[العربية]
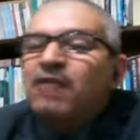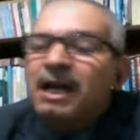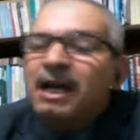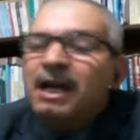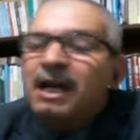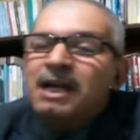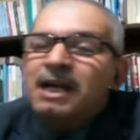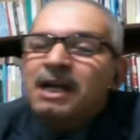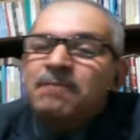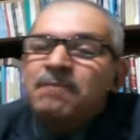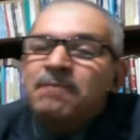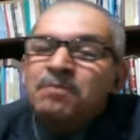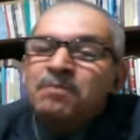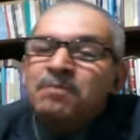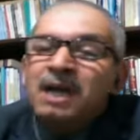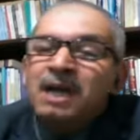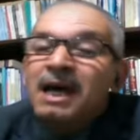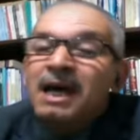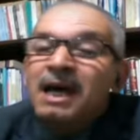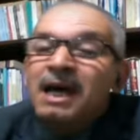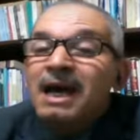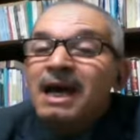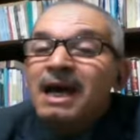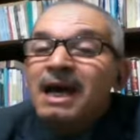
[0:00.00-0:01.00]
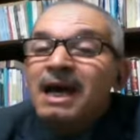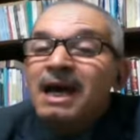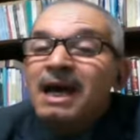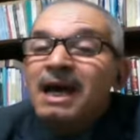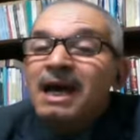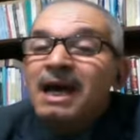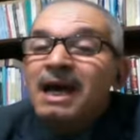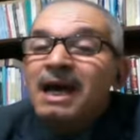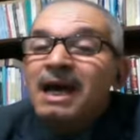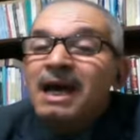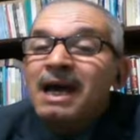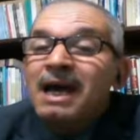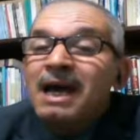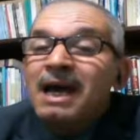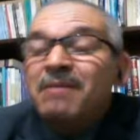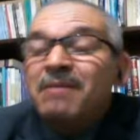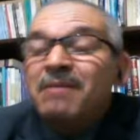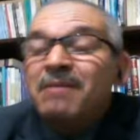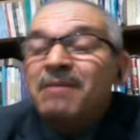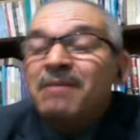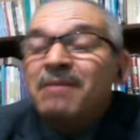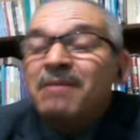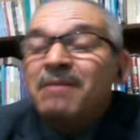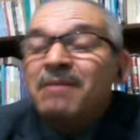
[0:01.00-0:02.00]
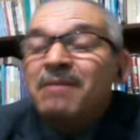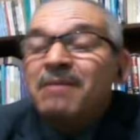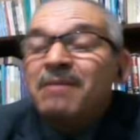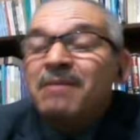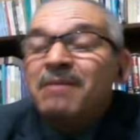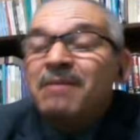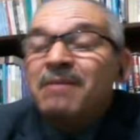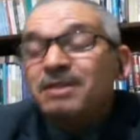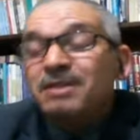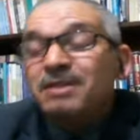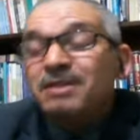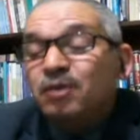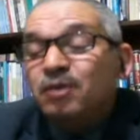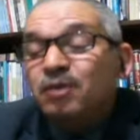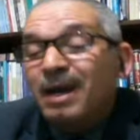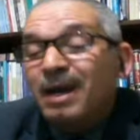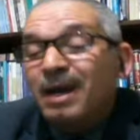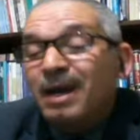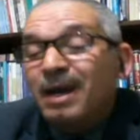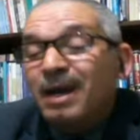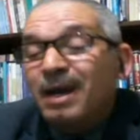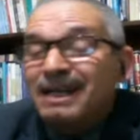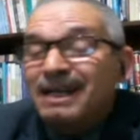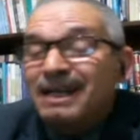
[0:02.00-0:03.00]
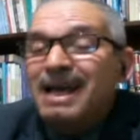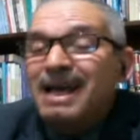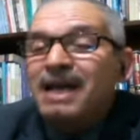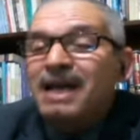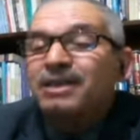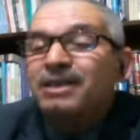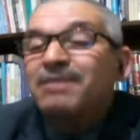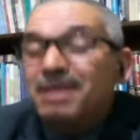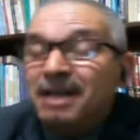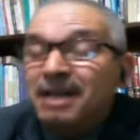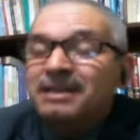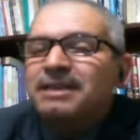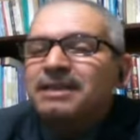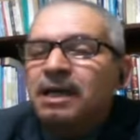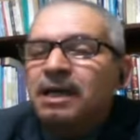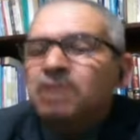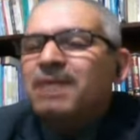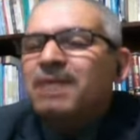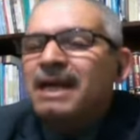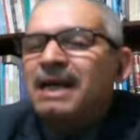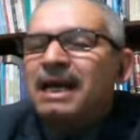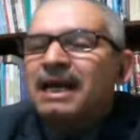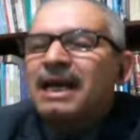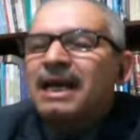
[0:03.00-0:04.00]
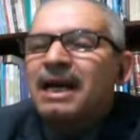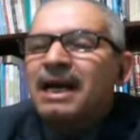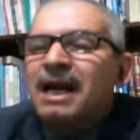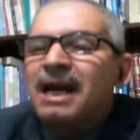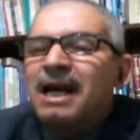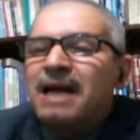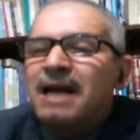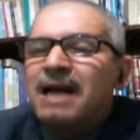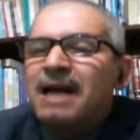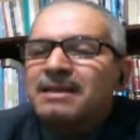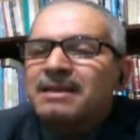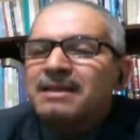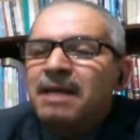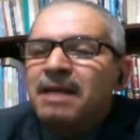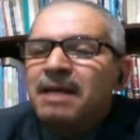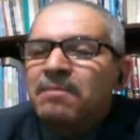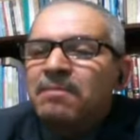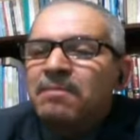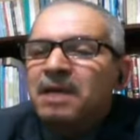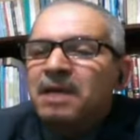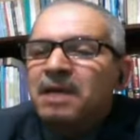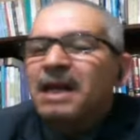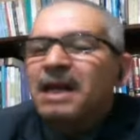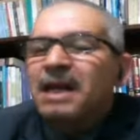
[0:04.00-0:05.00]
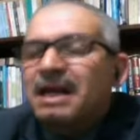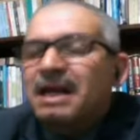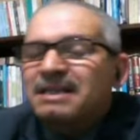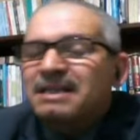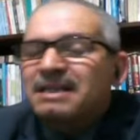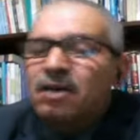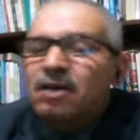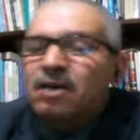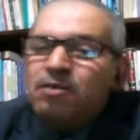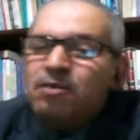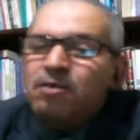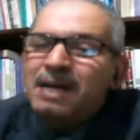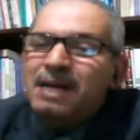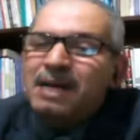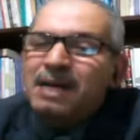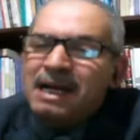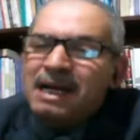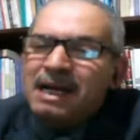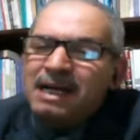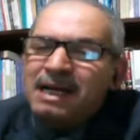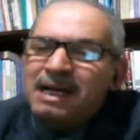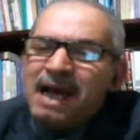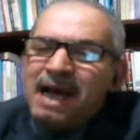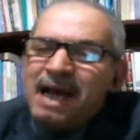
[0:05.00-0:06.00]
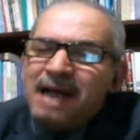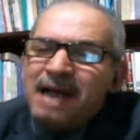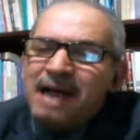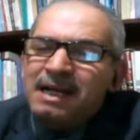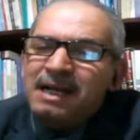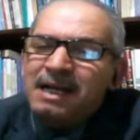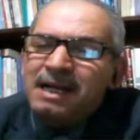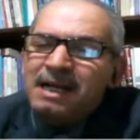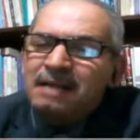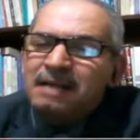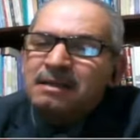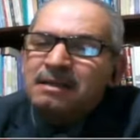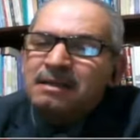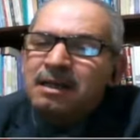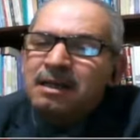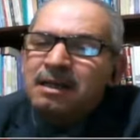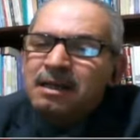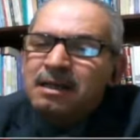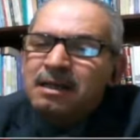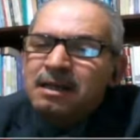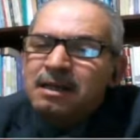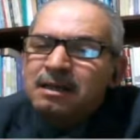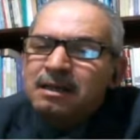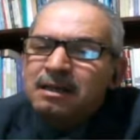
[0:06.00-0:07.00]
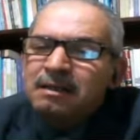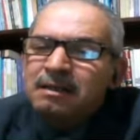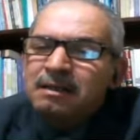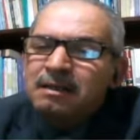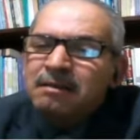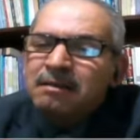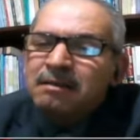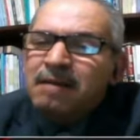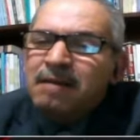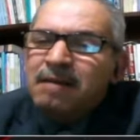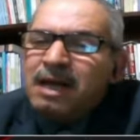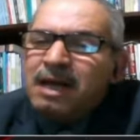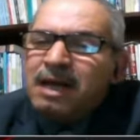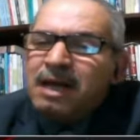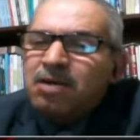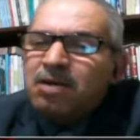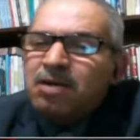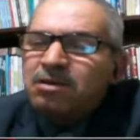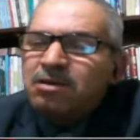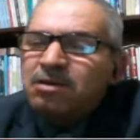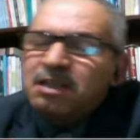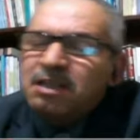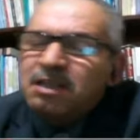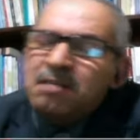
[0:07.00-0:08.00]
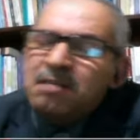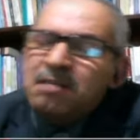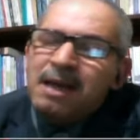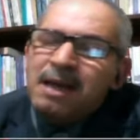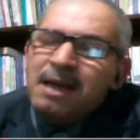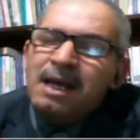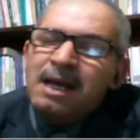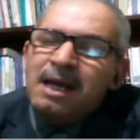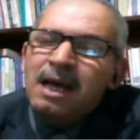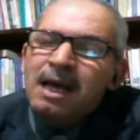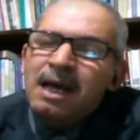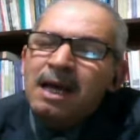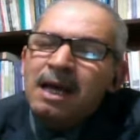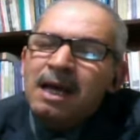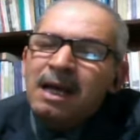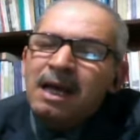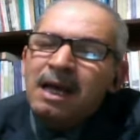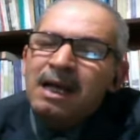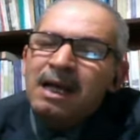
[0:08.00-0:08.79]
فعلا آه، اما السؤال الان كما ذكرت انت شو معناها الخيار الاقصى؟ الخيار الاقصى هو منع الاعانات انا كنت نتمنى